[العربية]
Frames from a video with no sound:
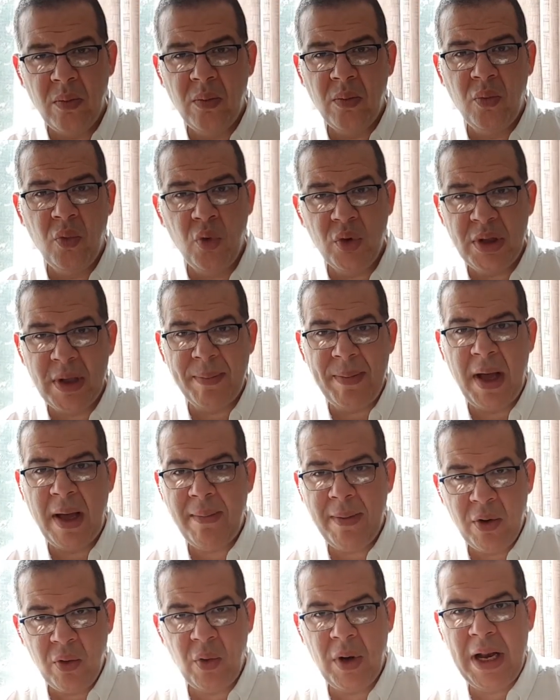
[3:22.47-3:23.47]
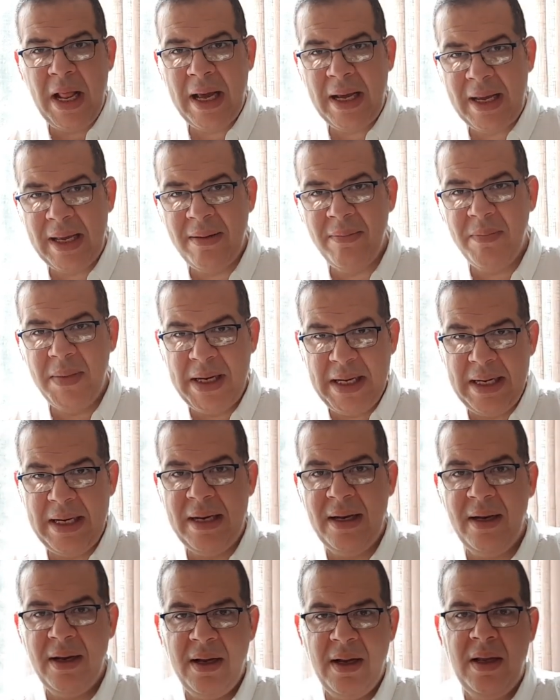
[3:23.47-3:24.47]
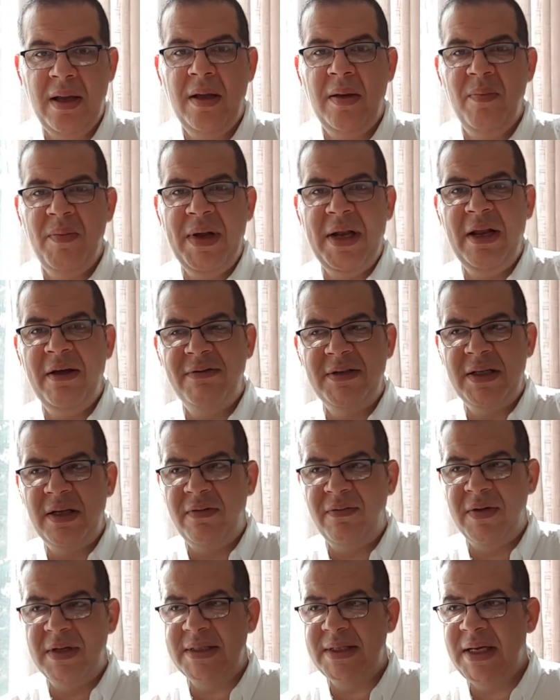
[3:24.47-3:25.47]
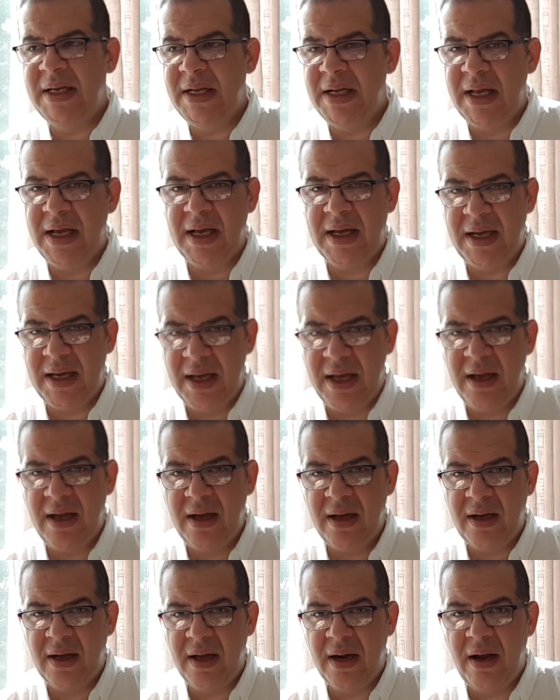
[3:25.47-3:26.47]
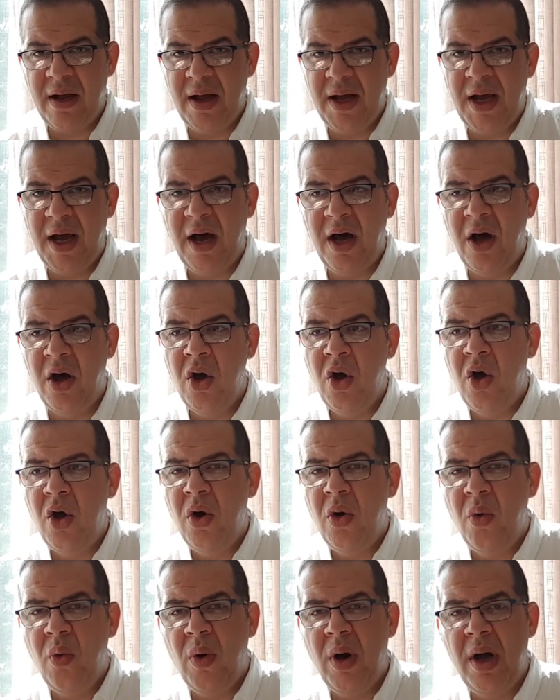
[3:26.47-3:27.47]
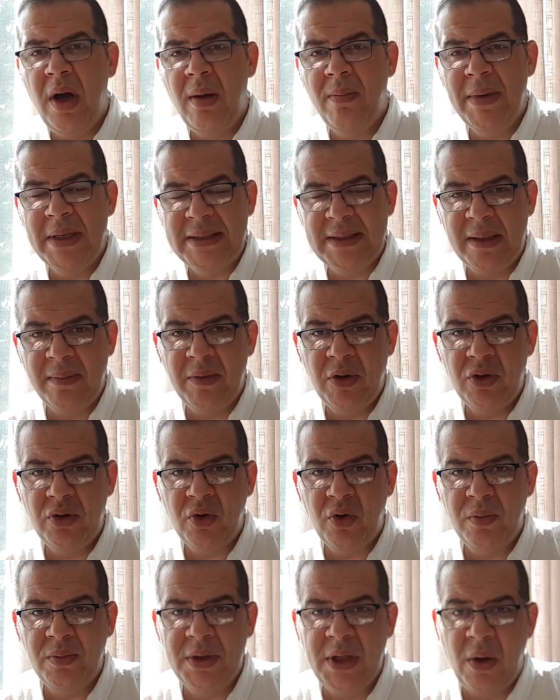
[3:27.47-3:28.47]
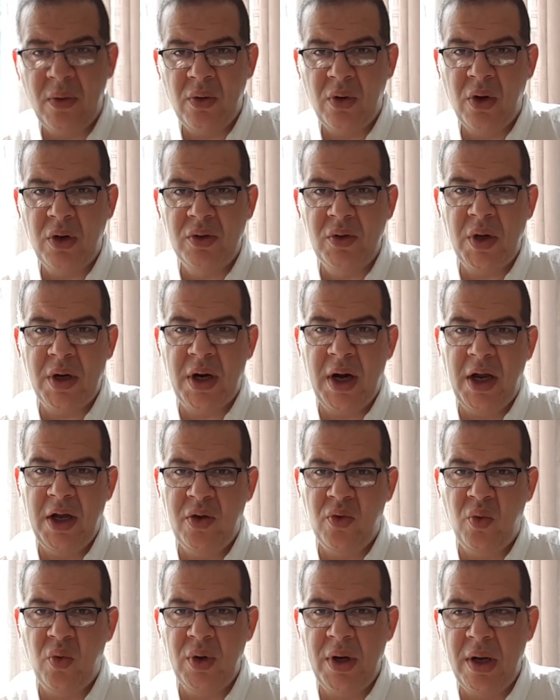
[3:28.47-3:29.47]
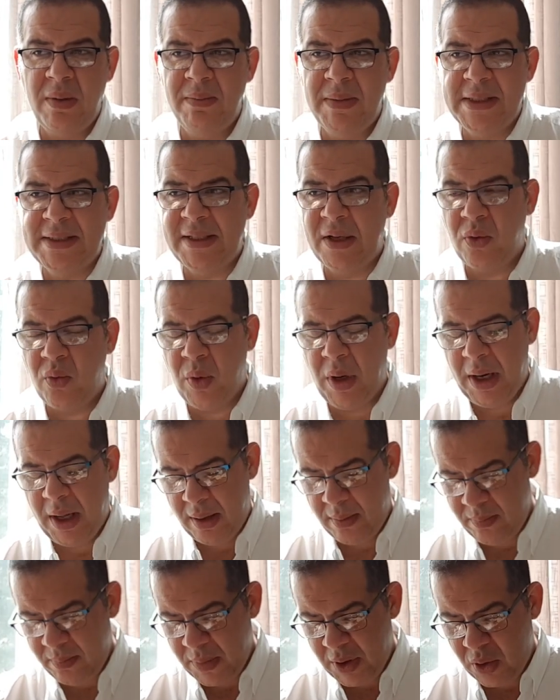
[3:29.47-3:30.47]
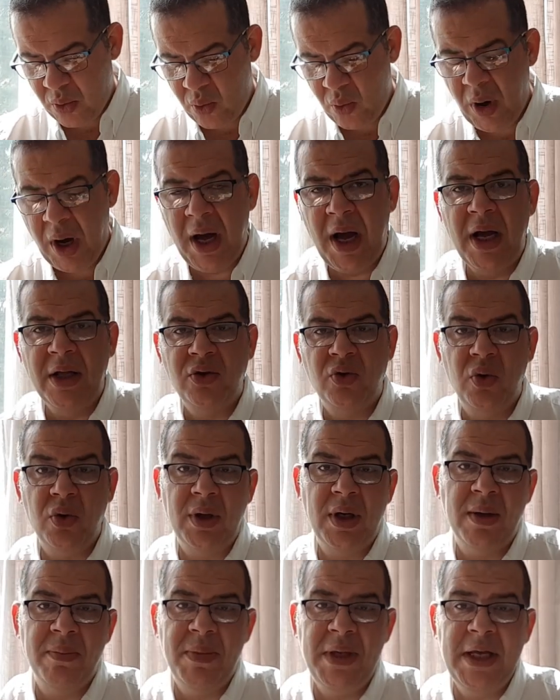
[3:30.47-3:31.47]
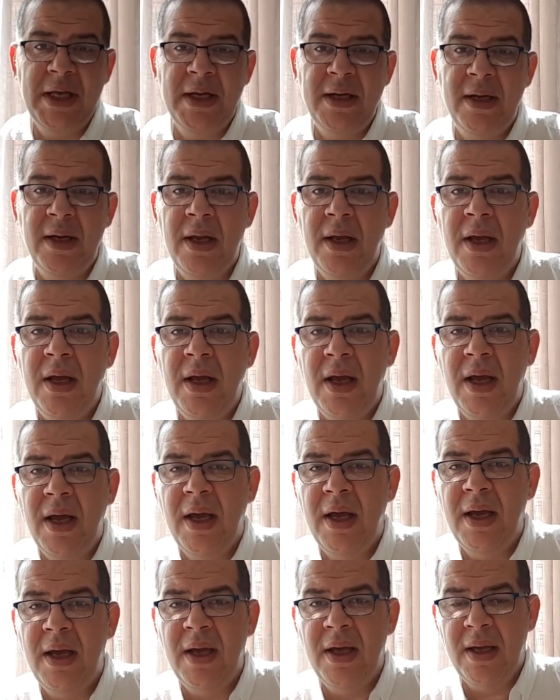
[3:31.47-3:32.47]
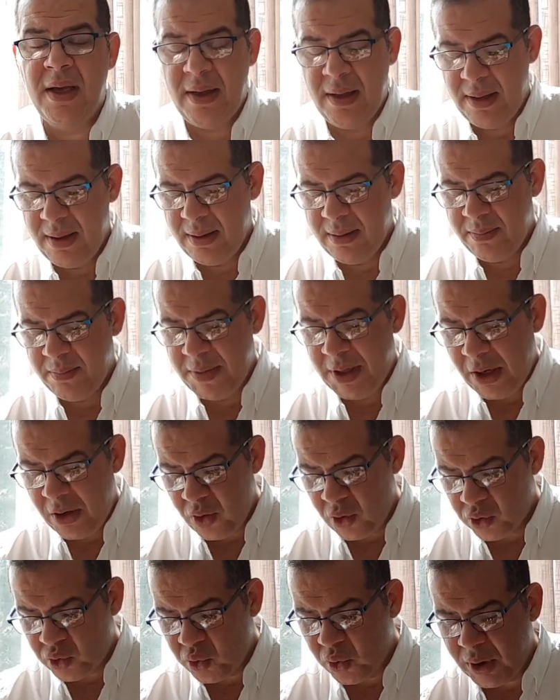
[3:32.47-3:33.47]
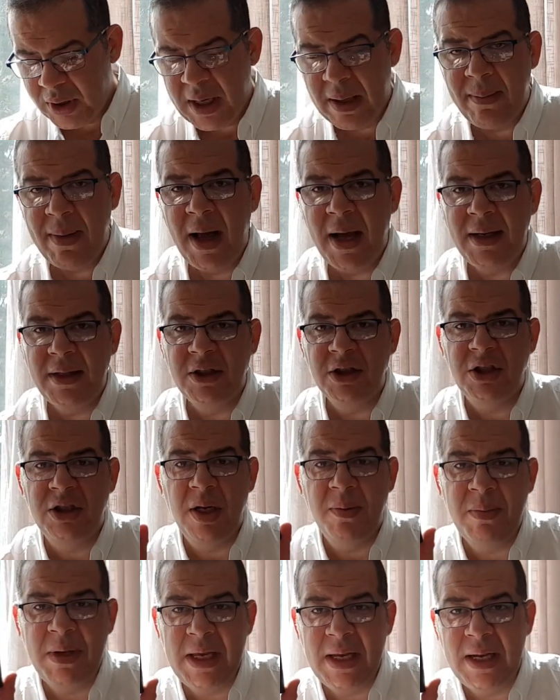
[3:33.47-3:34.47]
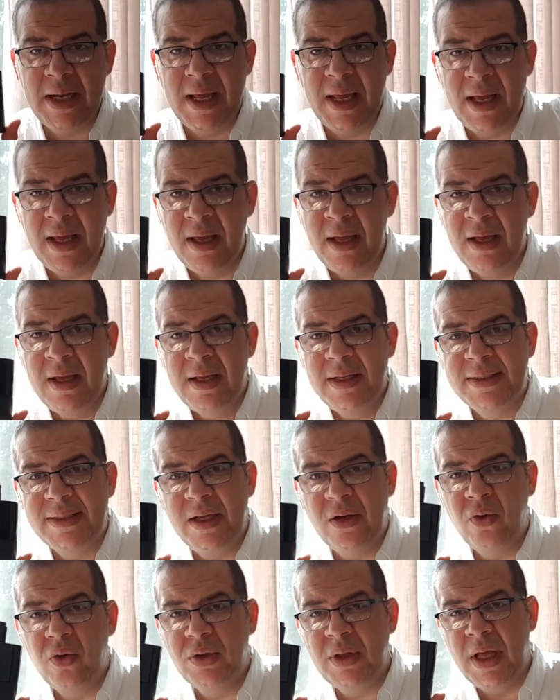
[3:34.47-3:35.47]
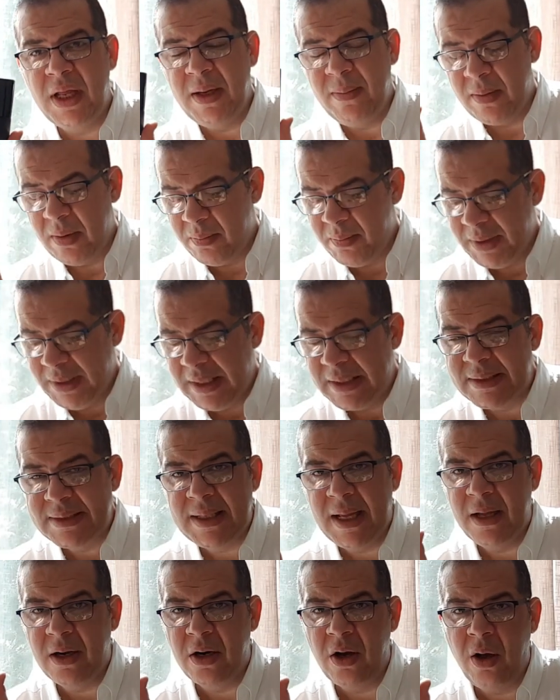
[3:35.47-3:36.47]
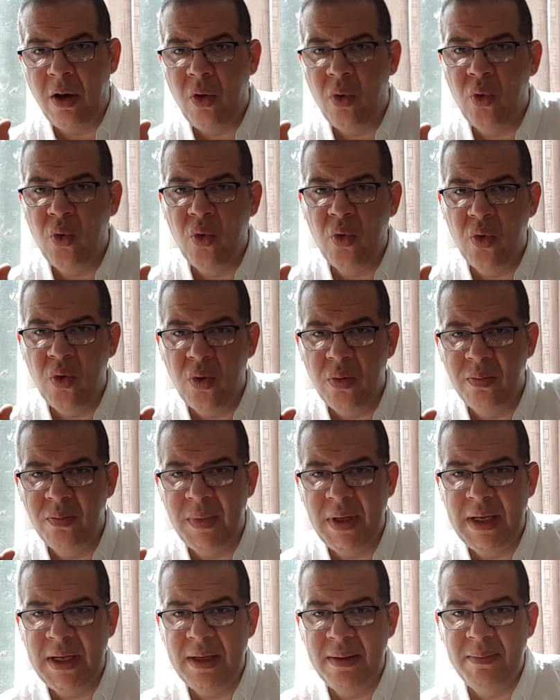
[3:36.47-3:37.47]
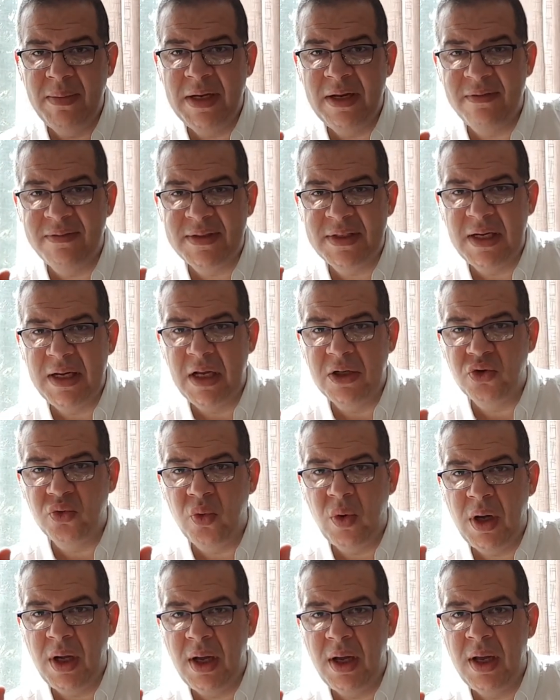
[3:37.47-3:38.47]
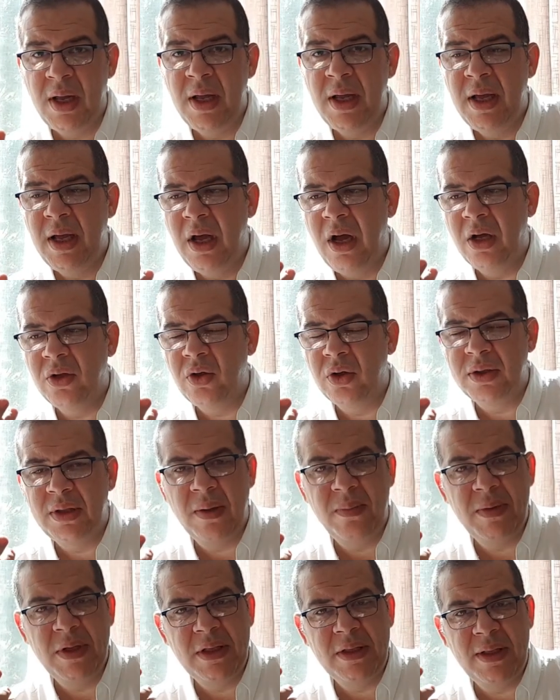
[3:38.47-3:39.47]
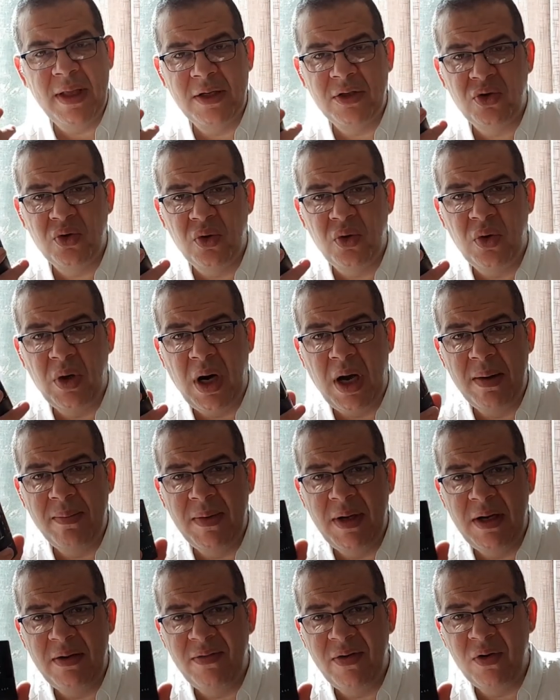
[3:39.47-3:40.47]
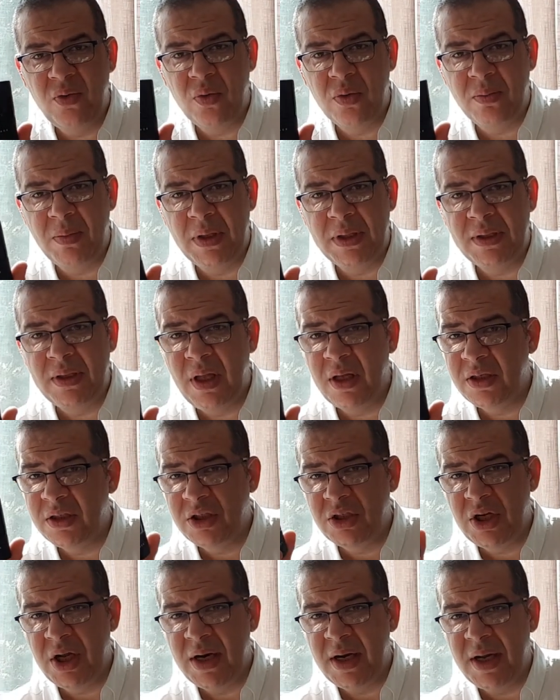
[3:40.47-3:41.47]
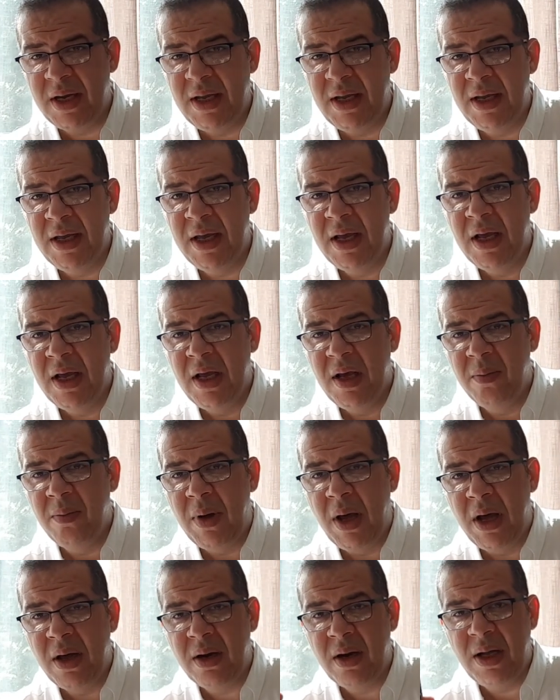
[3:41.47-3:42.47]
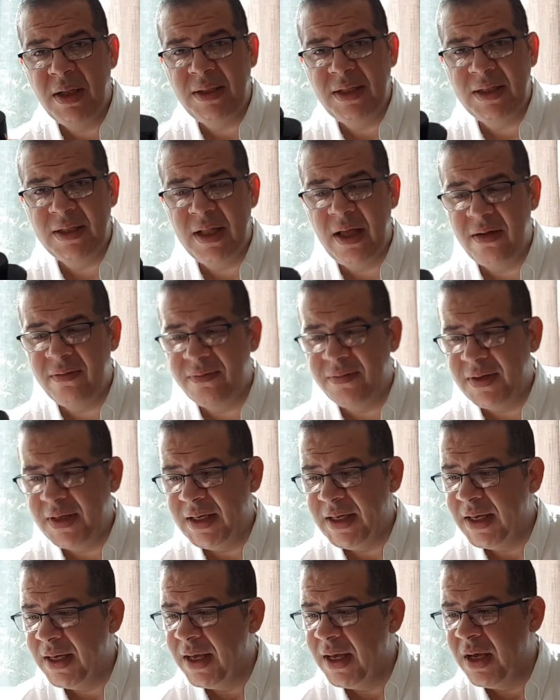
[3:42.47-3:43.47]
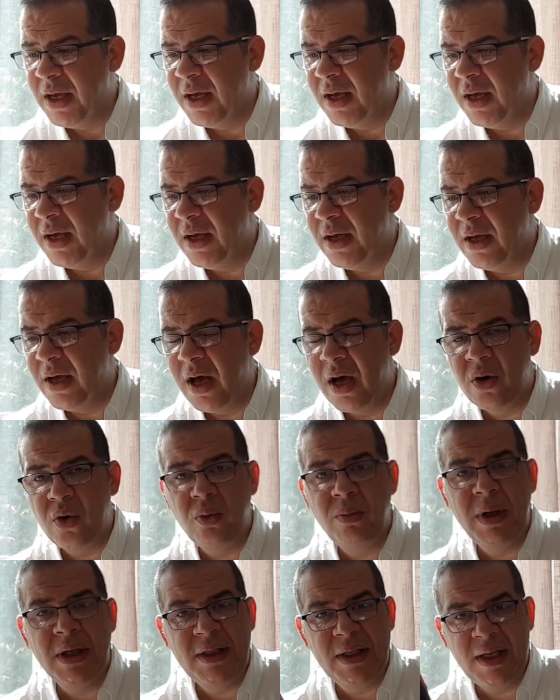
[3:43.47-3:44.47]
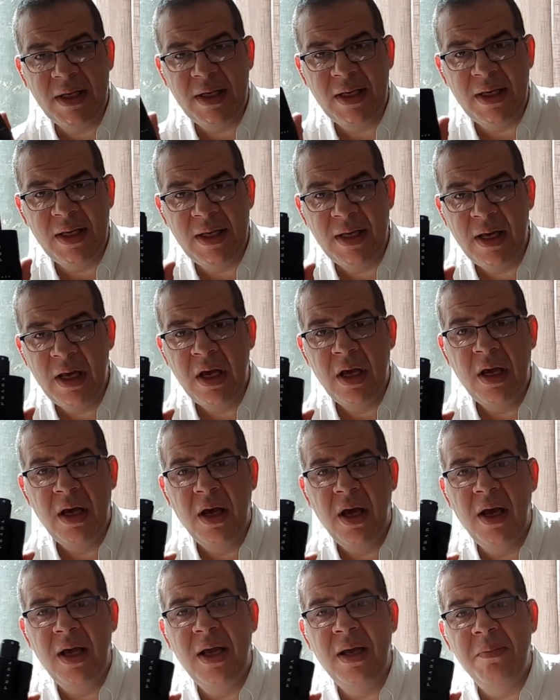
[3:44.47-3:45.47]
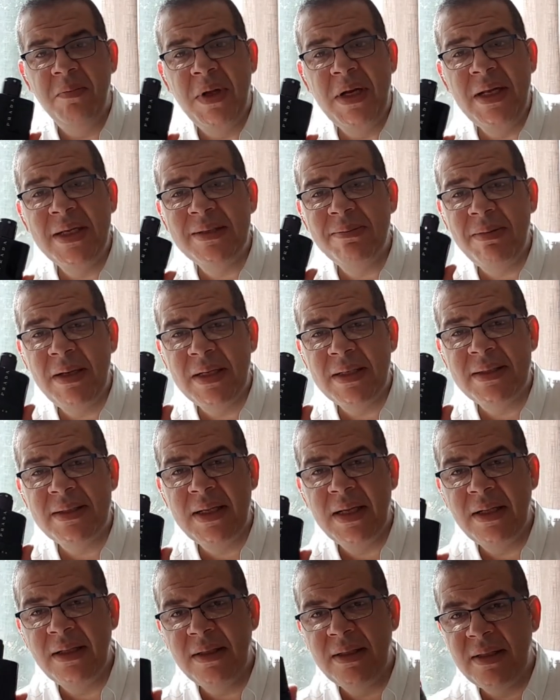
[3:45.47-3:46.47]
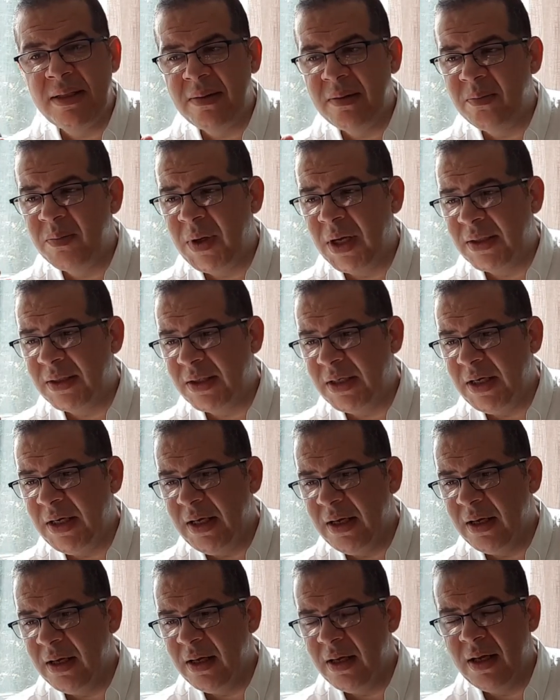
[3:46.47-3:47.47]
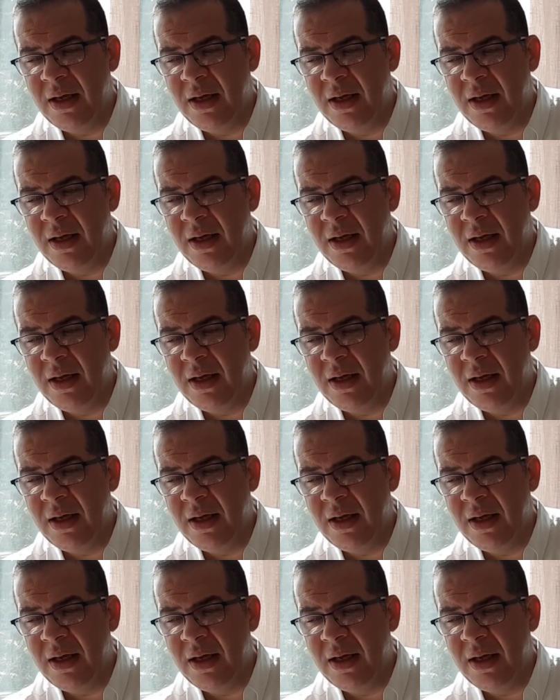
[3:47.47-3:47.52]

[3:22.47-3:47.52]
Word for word: مو تماما ولكن من من نفس الفصيله كرائحه وبس يعمل دروب داون العطر راح يكون المسك والعنبر والتونكابين آه، من العطور كمان الجميلة سعره تقريبا مثل سعر أخوه بنفس الأجواء عطر تم إنتاجه عام 2018 شرقي بهاراتي دافي آه، أروماتيكي آه، بالنسبة للسنت بعطيه